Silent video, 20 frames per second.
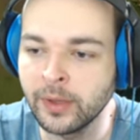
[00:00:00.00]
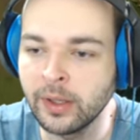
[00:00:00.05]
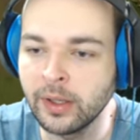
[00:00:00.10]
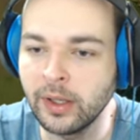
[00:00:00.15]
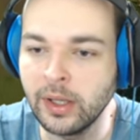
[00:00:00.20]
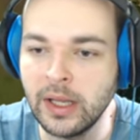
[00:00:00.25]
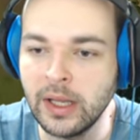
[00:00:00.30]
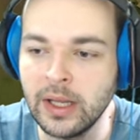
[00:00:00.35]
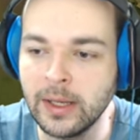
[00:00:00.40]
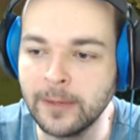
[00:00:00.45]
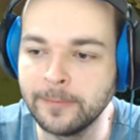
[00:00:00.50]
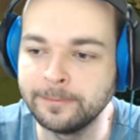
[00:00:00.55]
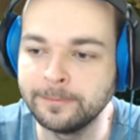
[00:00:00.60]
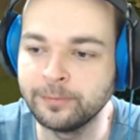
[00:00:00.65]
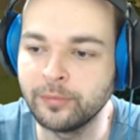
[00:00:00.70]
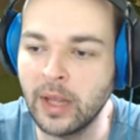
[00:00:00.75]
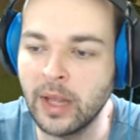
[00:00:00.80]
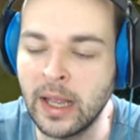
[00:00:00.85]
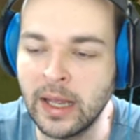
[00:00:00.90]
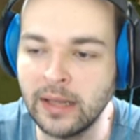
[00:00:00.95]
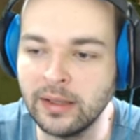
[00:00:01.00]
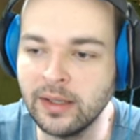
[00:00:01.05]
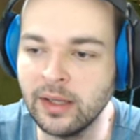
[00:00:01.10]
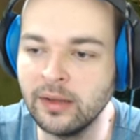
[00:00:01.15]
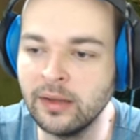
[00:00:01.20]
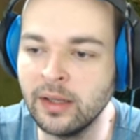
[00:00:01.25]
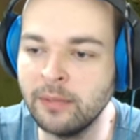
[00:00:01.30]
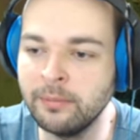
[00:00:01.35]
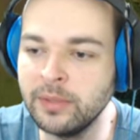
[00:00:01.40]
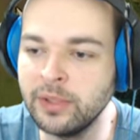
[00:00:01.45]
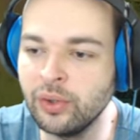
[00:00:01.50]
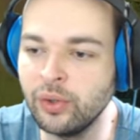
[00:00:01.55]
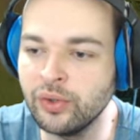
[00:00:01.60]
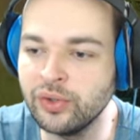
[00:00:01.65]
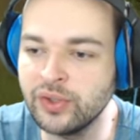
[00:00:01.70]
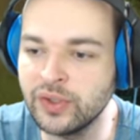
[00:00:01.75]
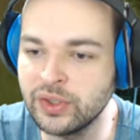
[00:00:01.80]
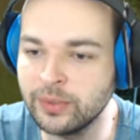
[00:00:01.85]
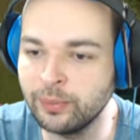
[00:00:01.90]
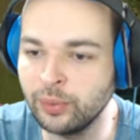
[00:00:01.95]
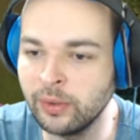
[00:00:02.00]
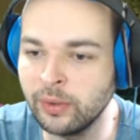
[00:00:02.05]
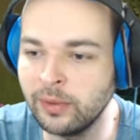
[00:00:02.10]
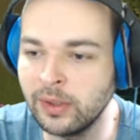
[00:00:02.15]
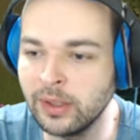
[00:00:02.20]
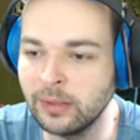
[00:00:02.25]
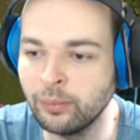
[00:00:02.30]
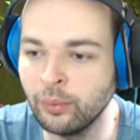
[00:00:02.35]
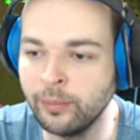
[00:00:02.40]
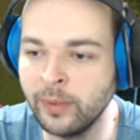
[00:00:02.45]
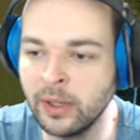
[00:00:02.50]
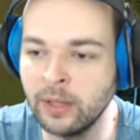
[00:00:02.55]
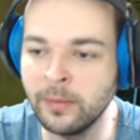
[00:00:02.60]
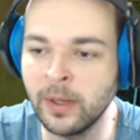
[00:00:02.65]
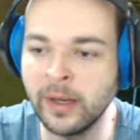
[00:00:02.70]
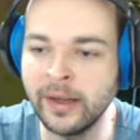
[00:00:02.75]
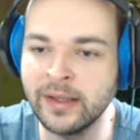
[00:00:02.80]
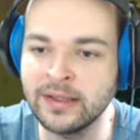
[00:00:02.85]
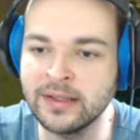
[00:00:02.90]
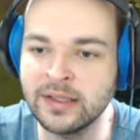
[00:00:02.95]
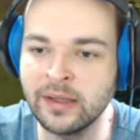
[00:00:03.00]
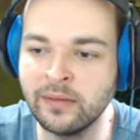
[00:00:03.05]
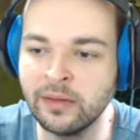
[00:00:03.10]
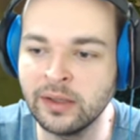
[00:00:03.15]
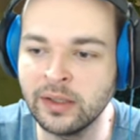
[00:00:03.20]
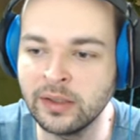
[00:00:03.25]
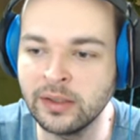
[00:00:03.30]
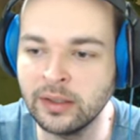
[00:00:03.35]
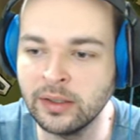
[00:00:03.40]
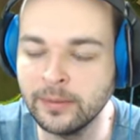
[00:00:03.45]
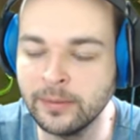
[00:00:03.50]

İyi. Erkenden bir gözyaşı bulabildik. Bu beni bayağı sevindirdi.